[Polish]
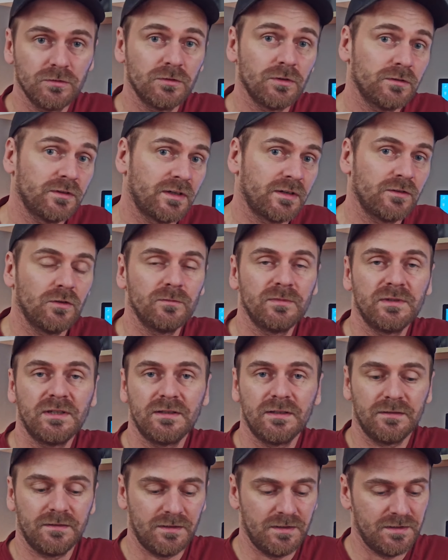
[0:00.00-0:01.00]
dotarł do mnie
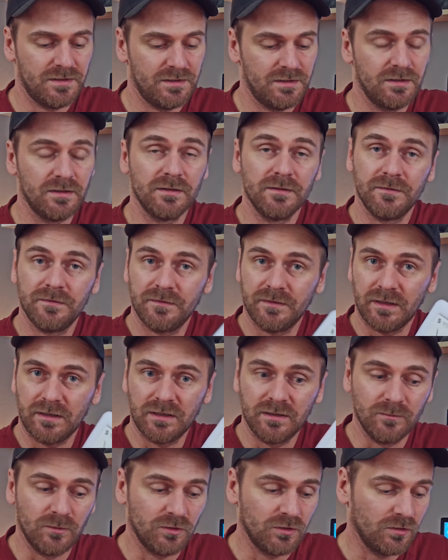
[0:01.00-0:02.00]
na testy w
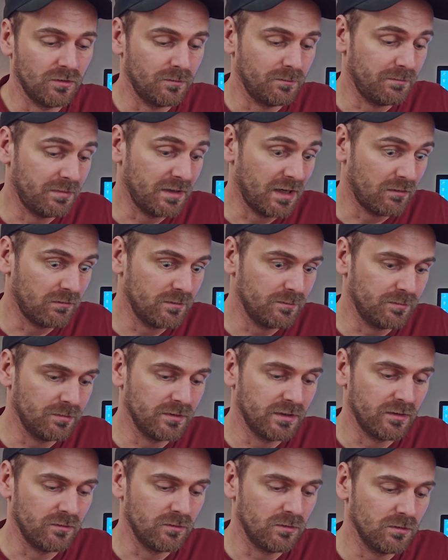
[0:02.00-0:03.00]
takim oto białym
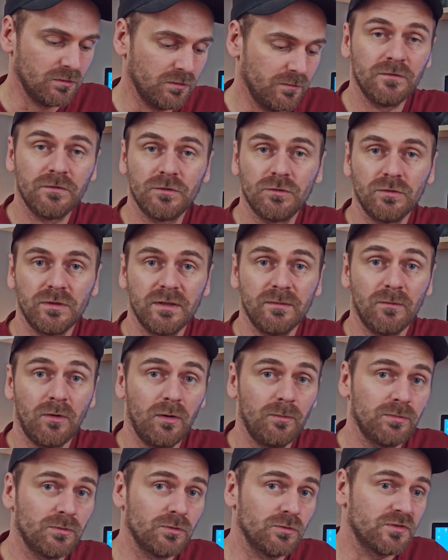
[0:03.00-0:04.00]
pudełku, w którym
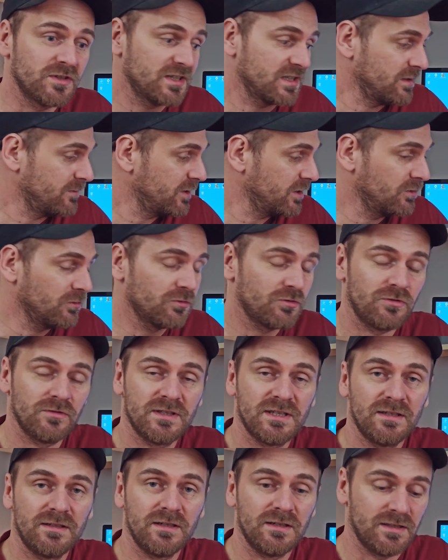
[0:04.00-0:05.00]
oprócz samego
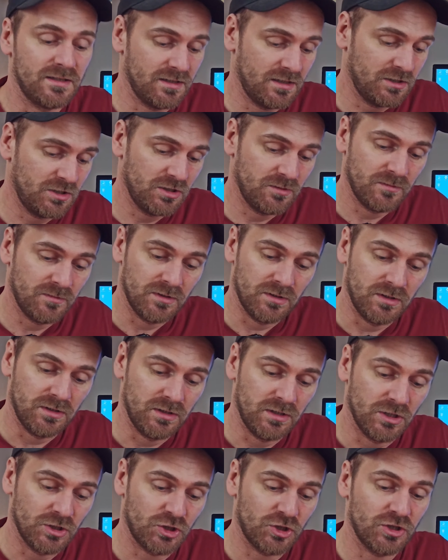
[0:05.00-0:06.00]
urządzenia znajdziemy
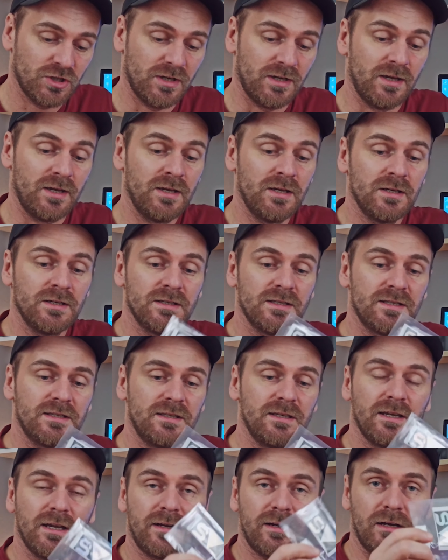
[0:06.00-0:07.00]
jeszcze
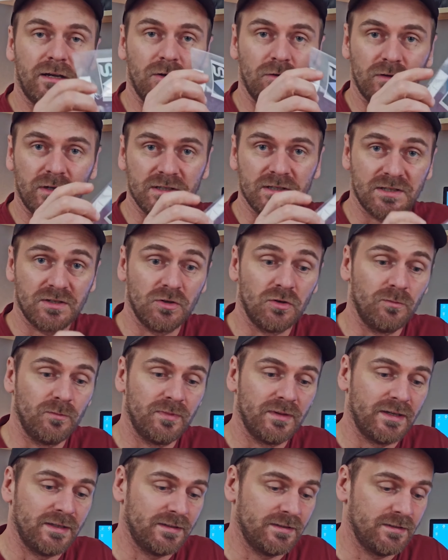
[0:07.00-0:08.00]
stickera oraz
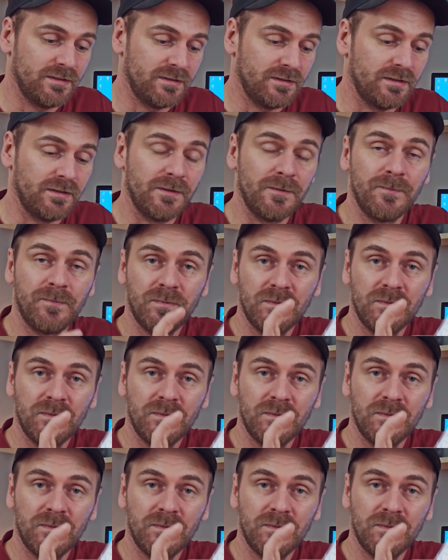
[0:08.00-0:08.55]
komplet y,